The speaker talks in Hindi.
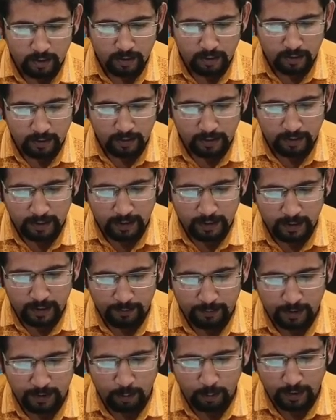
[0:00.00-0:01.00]
ये है
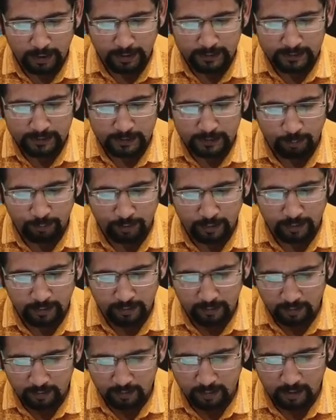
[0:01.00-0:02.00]
मान लो आई सी वन
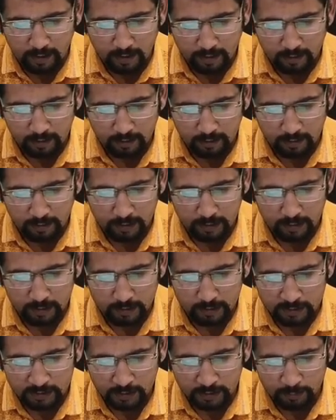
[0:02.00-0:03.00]

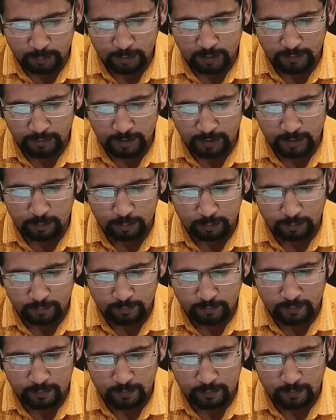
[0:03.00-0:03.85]
समझो आप बात को